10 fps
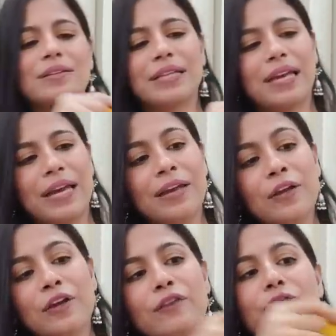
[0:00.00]
सकते हैं
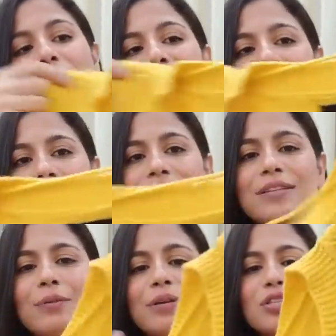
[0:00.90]
वी नेक
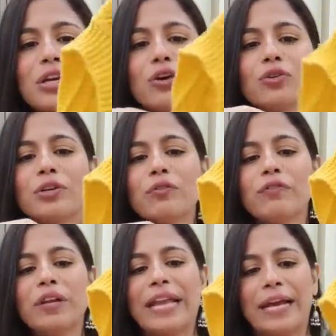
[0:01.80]
इसका बन जाएगा और देखो
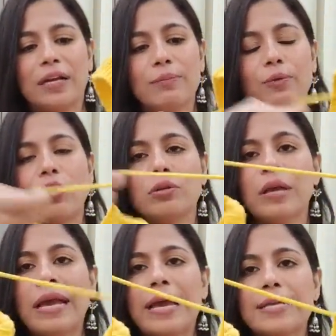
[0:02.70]
नेक ना बहुत
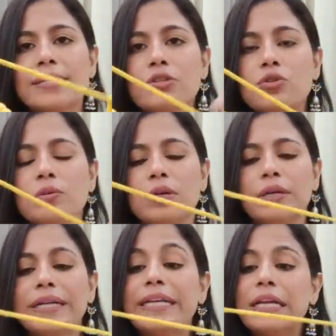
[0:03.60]
ऐसे
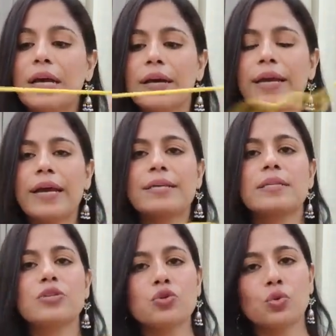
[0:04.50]
ढीला या
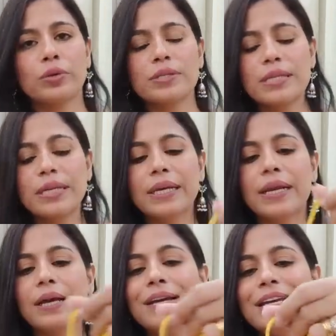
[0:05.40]
ऐसे शोल्डर से
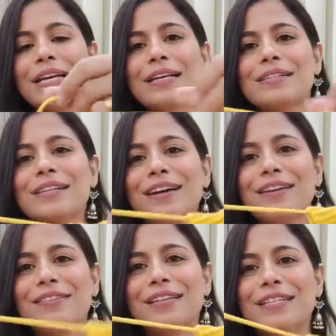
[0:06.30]
गिरे ना इसलिए
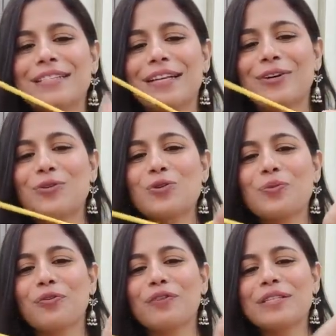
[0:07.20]
अंदर इस तरह का कुछ
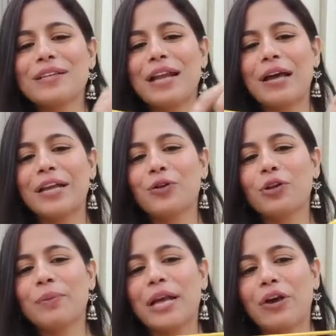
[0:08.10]
प्रोविज़न
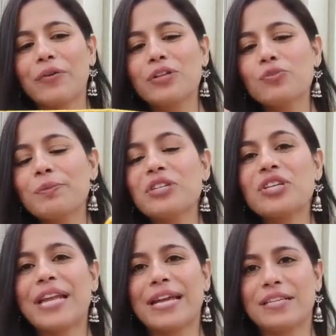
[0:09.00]
इन्होंने बनाया हुआ है जो
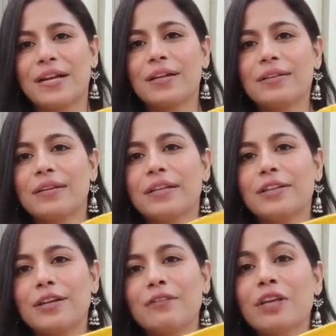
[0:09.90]
पीछे रह जाएगा अंदर की
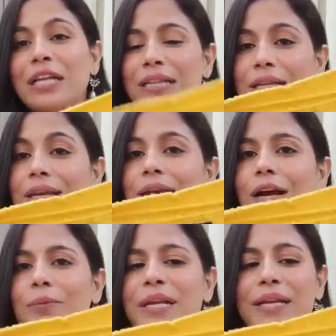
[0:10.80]
तरफ
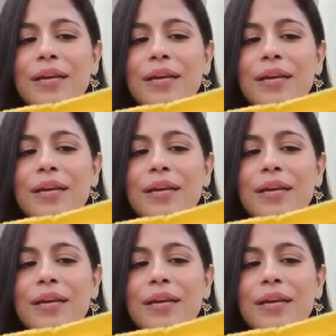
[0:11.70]
दिखेगा भी